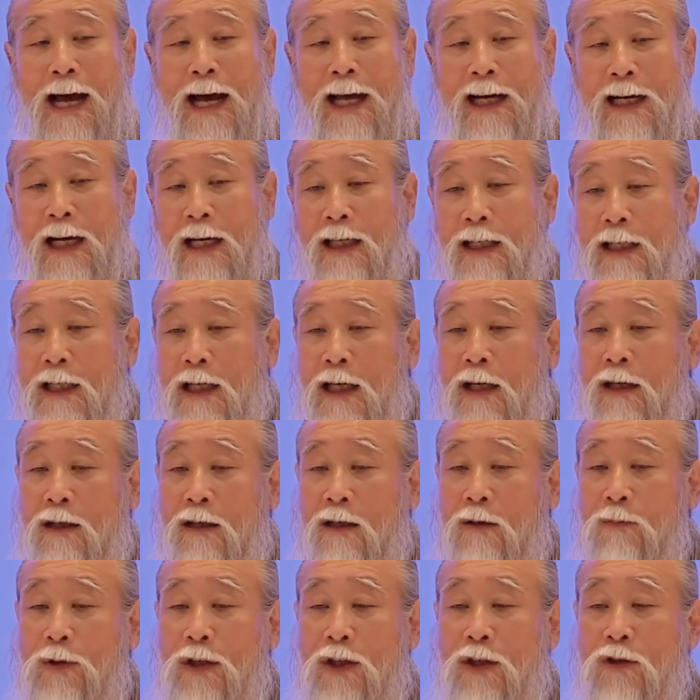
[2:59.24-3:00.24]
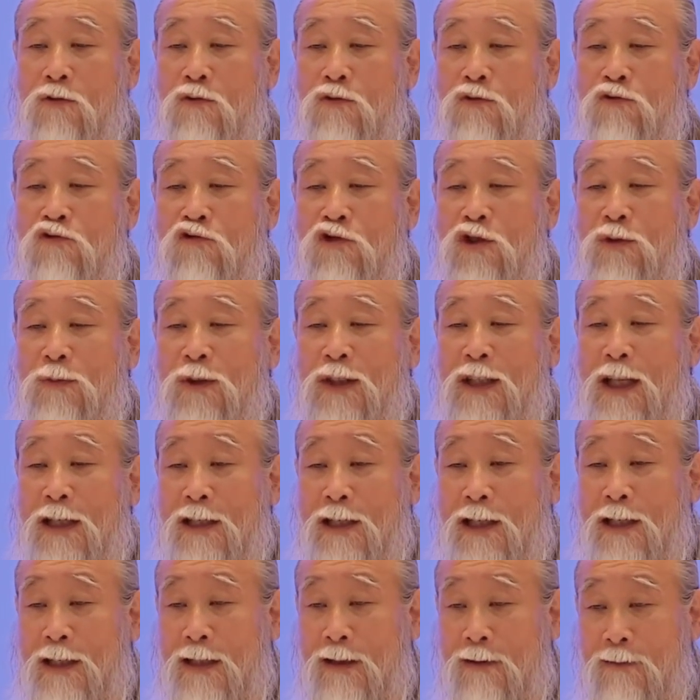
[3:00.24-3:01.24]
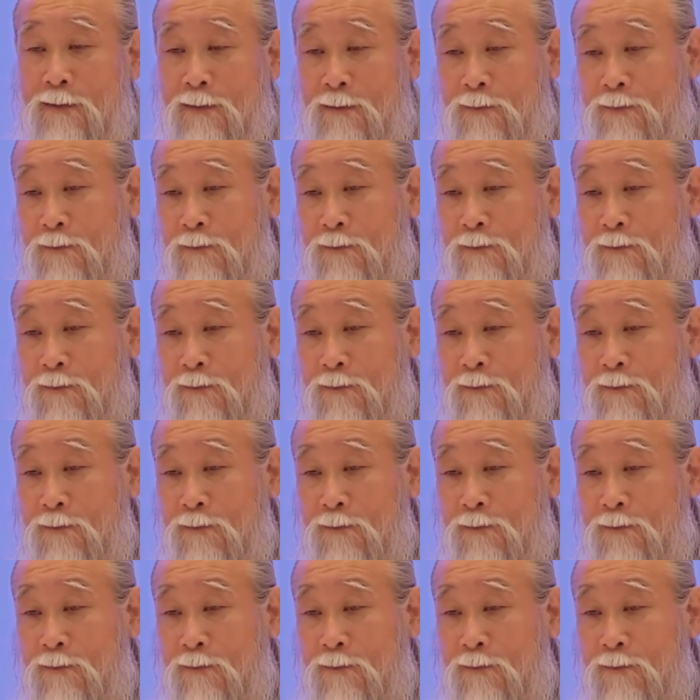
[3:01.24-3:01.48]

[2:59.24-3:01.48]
안 하니까 그러면 인구 줄이면 되잖아요.